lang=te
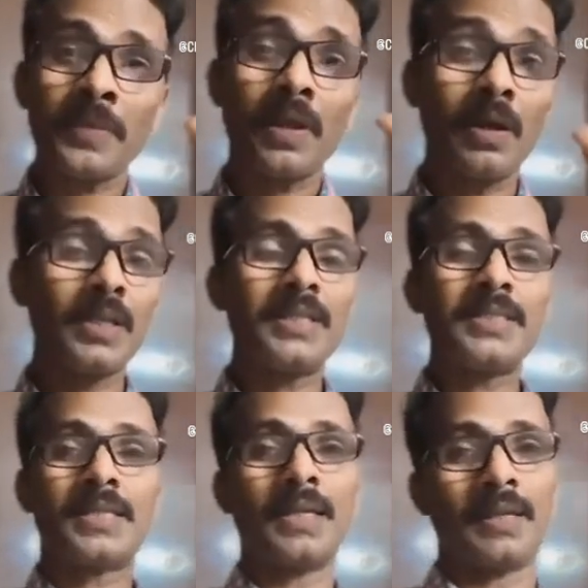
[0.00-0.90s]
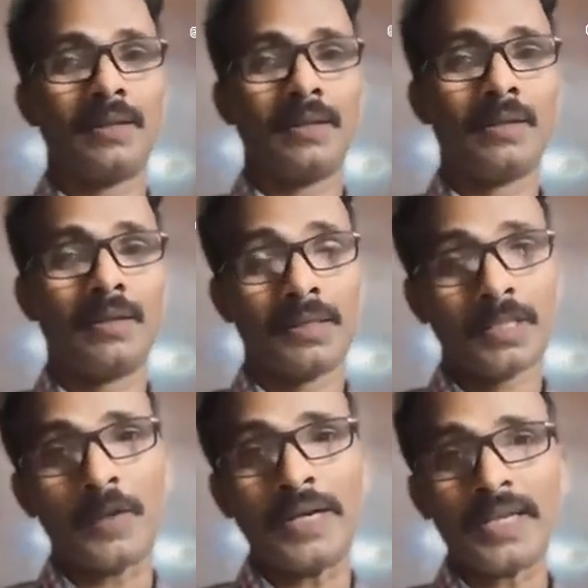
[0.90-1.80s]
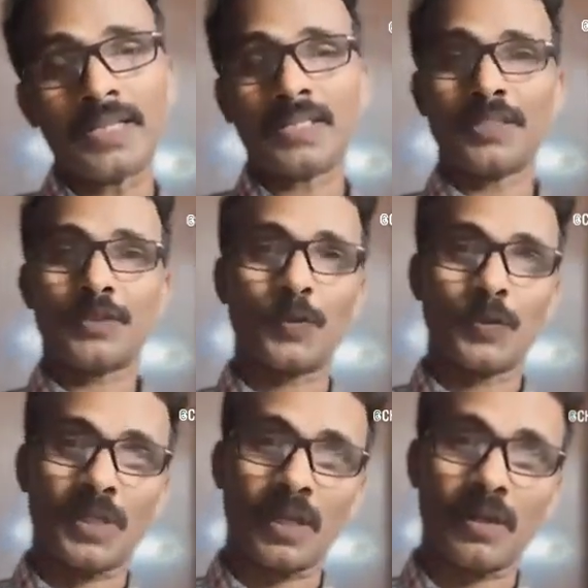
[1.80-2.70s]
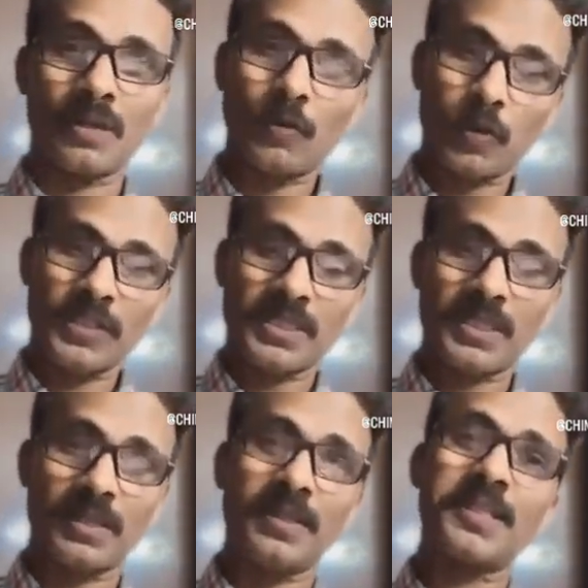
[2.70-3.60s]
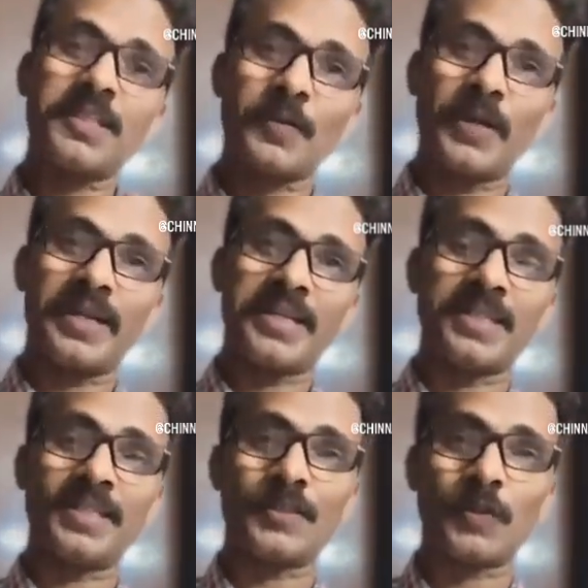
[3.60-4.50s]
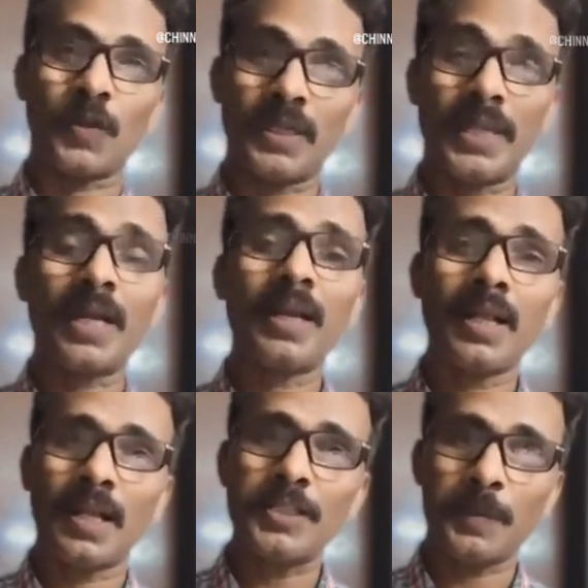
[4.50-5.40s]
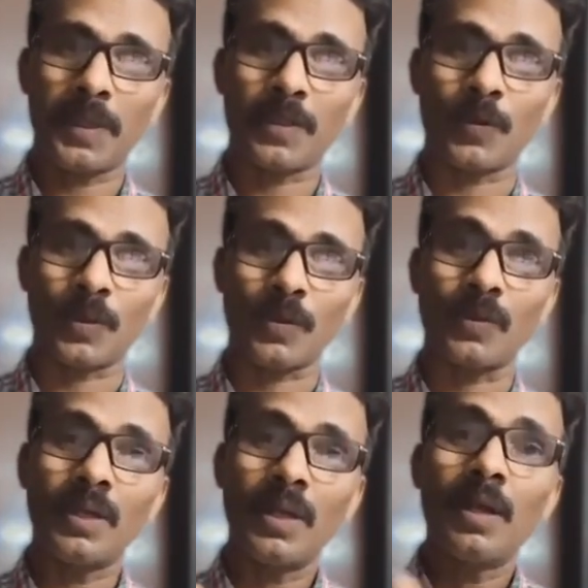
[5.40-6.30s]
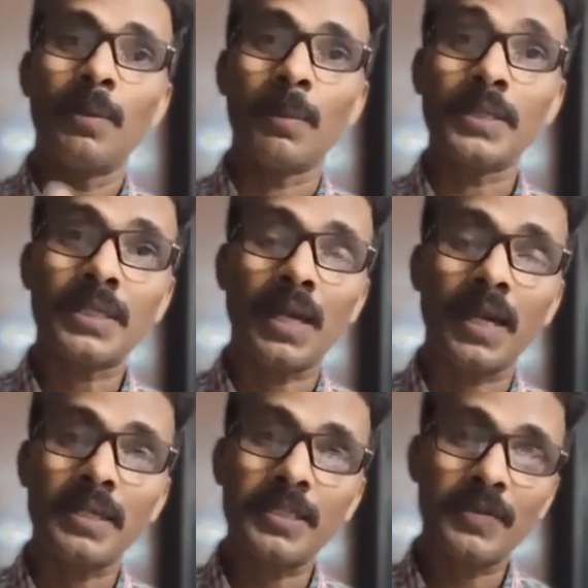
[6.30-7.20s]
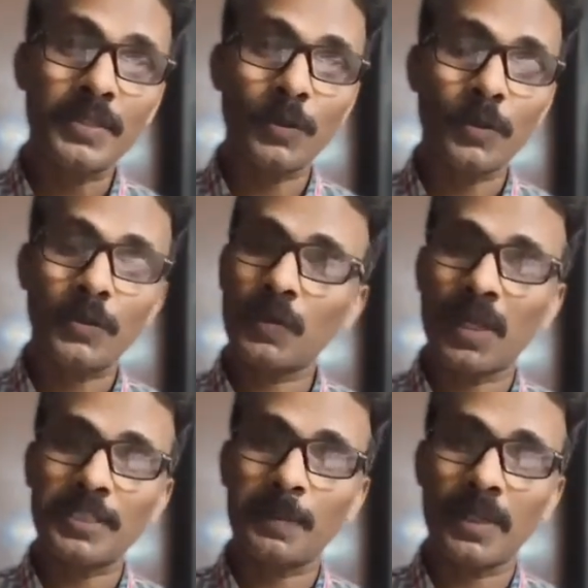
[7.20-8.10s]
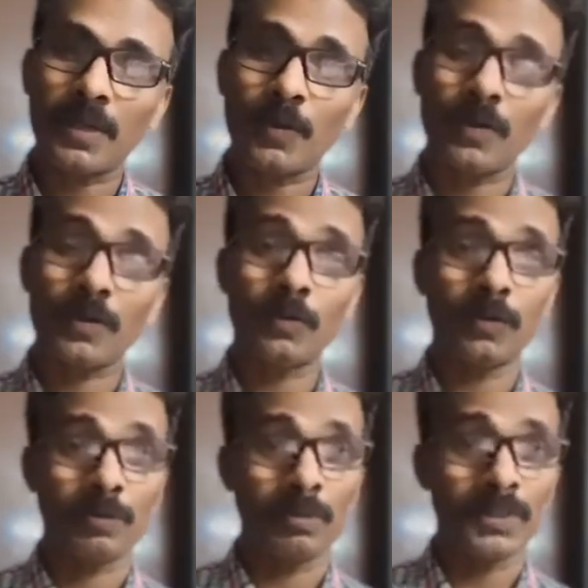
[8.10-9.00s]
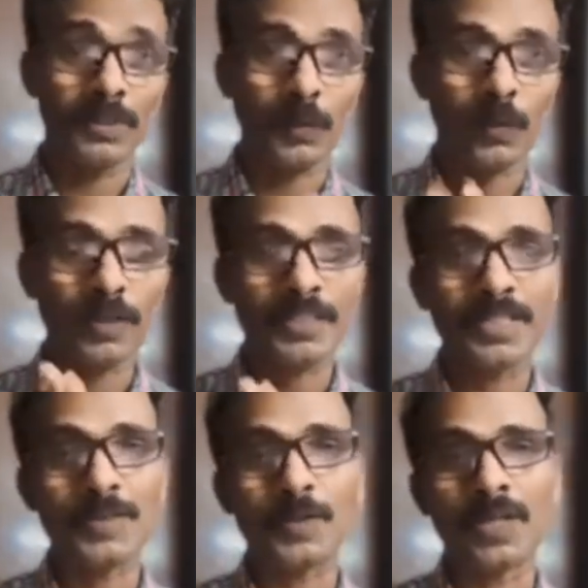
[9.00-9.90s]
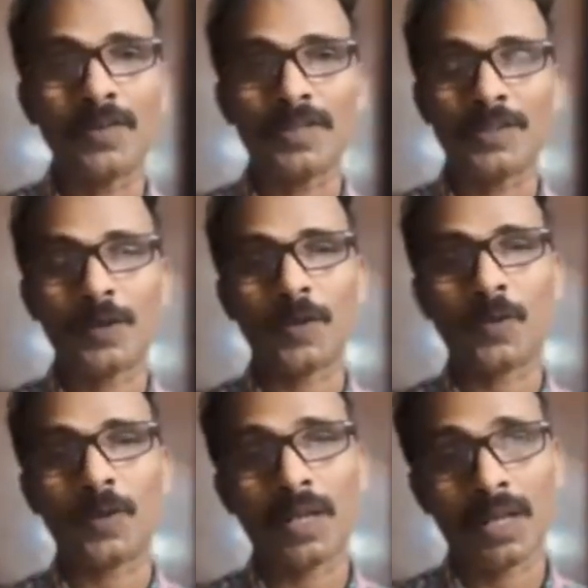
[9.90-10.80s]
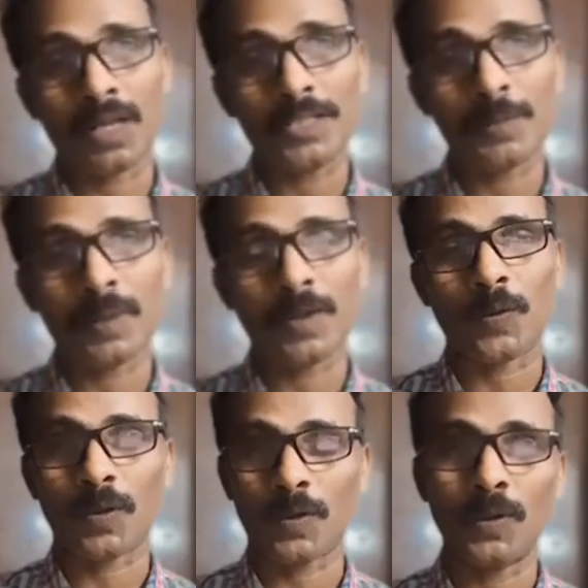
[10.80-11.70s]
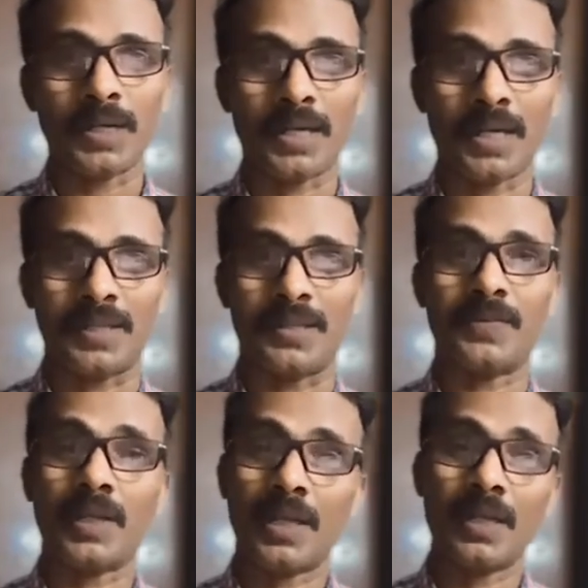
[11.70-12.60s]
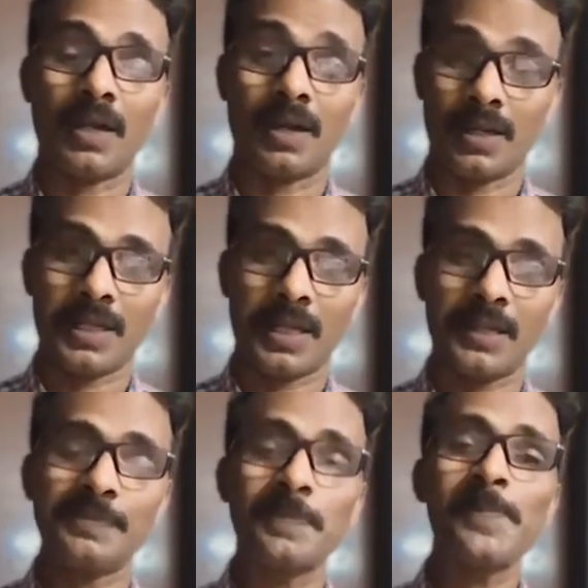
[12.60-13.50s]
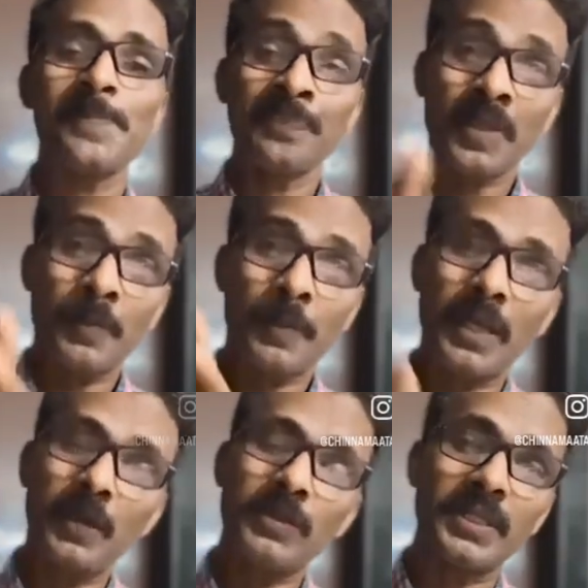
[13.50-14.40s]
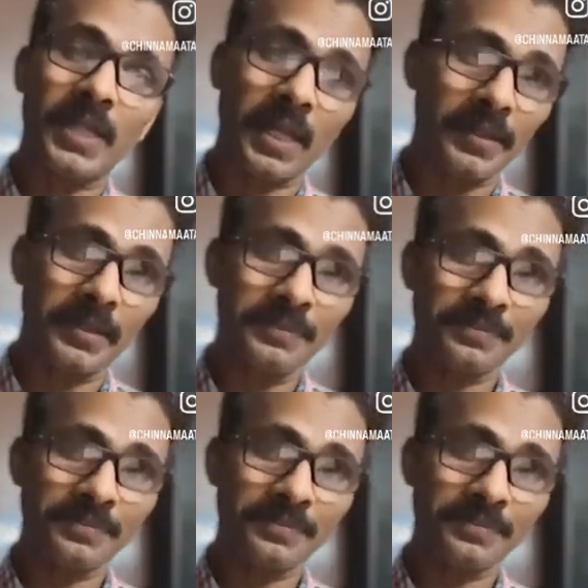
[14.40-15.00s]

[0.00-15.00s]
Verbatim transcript: కాలేజీకి ఇంత వెయిటేజ్ అని ఇచ్చుకుంటే కోర్సుకి ఇంత వెయిటేజ్ అని ఇచ్చుకోవాలి అంటే అక్కడ రాజీ పడకూడదు మంచి కాలేజ్ విషయంలోనూ రాజీ పడకూడదు మంచి కోర్స్ తీసుకునే విషయంలో కూడా రాజీ పడకూడదు అంటాను నేను ఎలా అంటారా ఇప్పుడేముంది ట్రెండ్